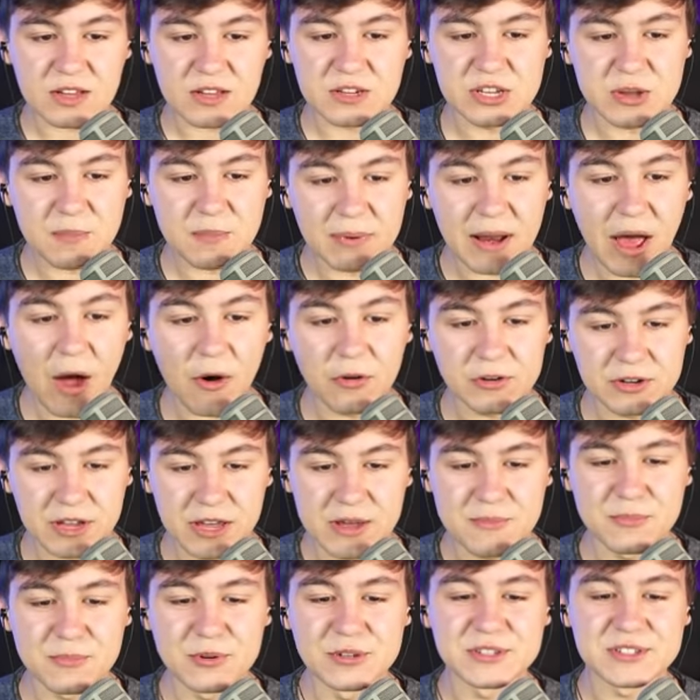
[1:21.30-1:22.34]
die Blauen
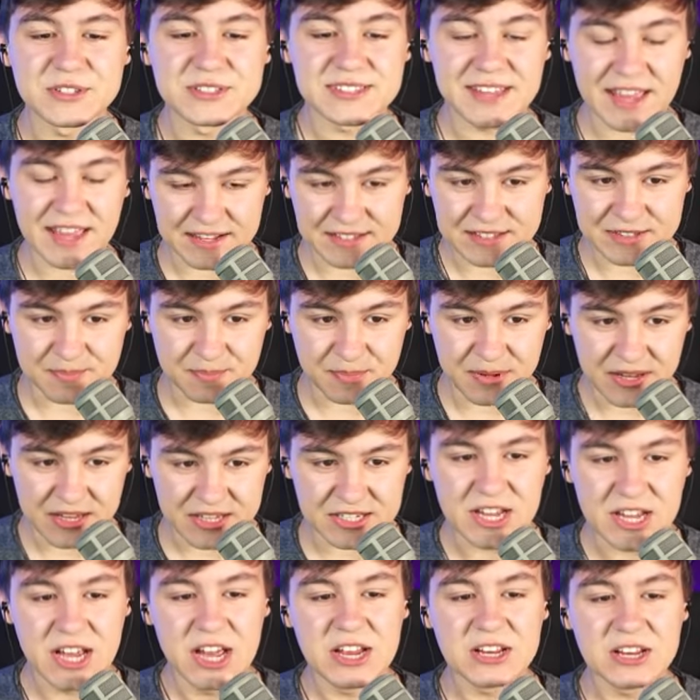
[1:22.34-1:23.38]
geben uns 6 Speed.